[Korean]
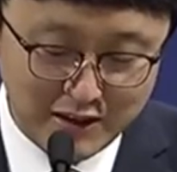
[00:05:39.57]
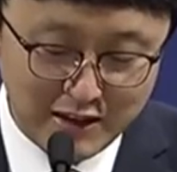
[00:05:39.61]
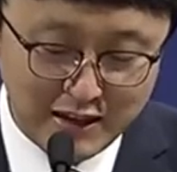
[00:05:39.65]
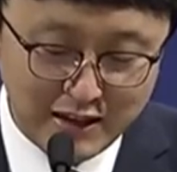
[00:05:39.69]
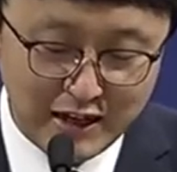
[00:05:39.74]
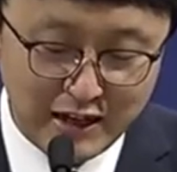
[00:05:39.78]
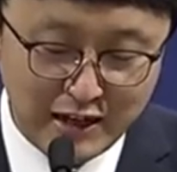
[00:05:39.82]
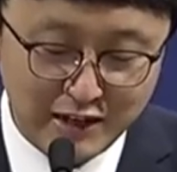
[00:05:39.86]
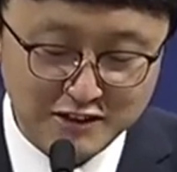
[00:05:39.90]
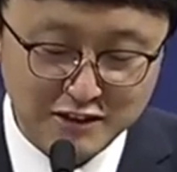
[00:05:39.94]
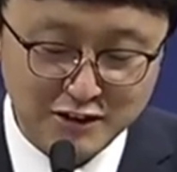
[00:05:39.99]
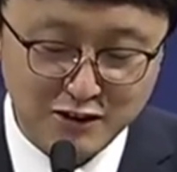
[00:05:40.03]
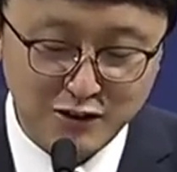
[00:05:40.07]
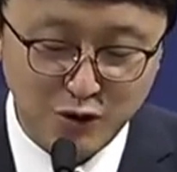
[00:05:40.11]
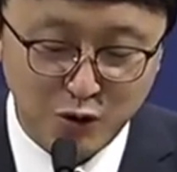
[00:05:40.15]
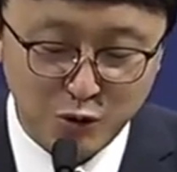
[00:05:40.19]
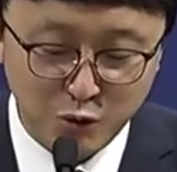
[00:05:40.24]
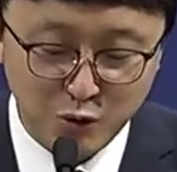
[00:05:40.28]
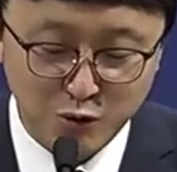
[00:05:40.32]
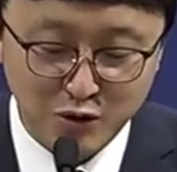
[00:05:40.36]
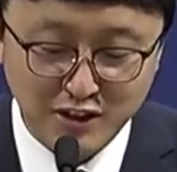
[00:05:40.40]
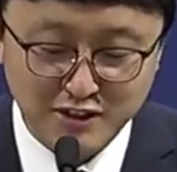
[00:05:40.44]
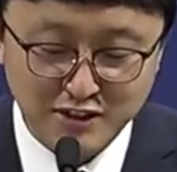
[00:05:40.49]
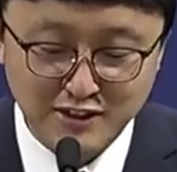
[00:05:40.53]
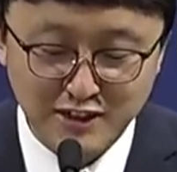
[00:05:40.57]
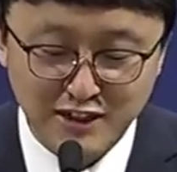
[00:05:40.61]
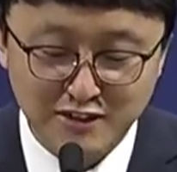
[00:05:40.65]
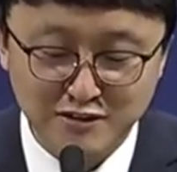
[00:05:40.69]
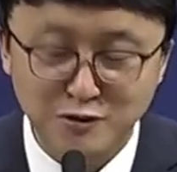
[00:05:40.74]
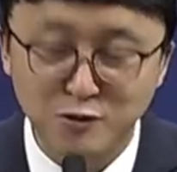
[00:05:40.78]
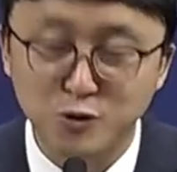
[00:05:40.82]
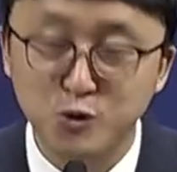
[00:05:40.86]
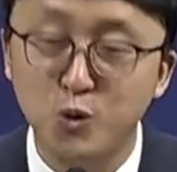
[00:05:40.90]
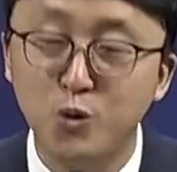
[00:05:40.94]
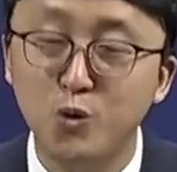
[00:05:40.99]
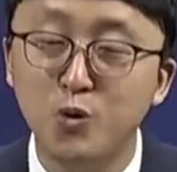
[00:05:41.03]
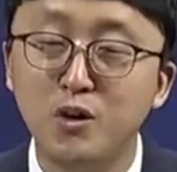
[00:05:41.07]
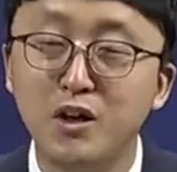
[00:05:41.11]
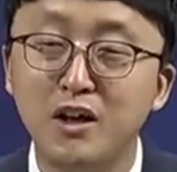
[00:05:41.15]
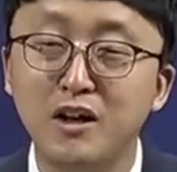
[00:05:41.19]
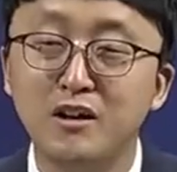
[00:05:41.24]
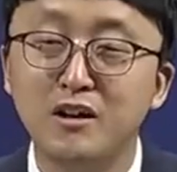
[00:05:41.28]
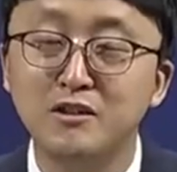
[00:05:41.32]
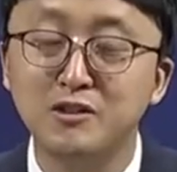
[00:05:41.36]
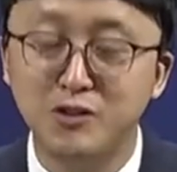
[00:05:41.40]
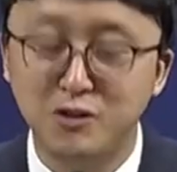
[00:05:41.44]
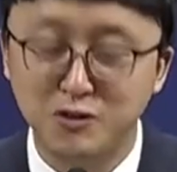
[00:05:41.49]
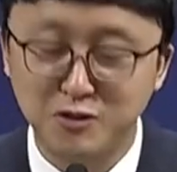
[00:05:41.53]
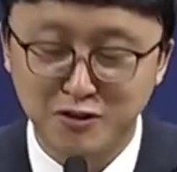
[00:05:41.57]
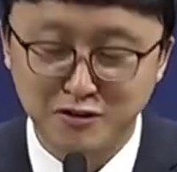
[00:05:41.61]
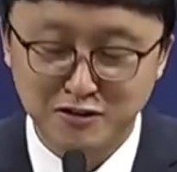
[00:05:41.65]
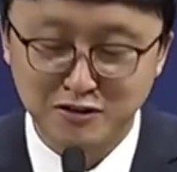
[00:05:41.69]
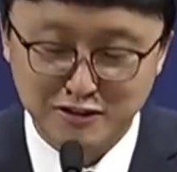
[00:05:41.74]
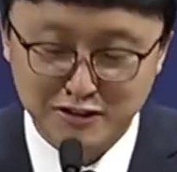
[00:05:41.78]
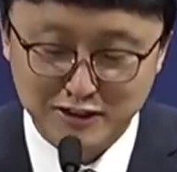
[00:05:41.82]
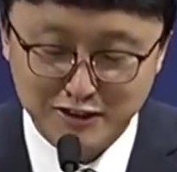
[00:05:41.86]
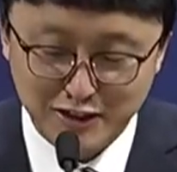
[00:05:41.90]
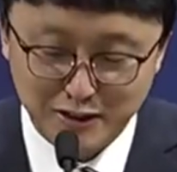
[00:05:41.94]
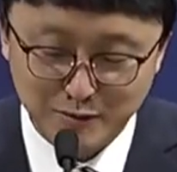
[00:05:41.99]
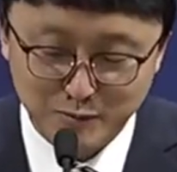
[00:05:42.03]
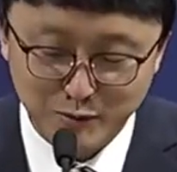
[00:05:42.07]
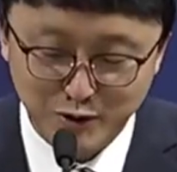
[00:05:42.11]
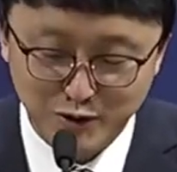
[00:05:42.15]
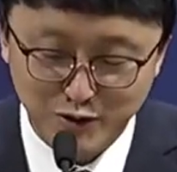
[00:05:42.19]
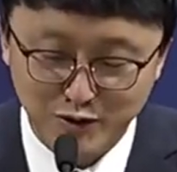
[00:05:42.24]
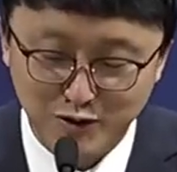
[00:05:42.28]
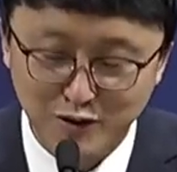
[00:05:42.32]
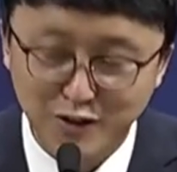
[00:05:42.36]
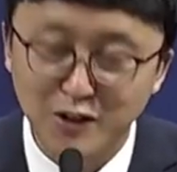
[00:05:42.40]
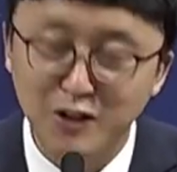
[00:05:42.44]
아직 결혼하지 않은 총각 처녀들이라면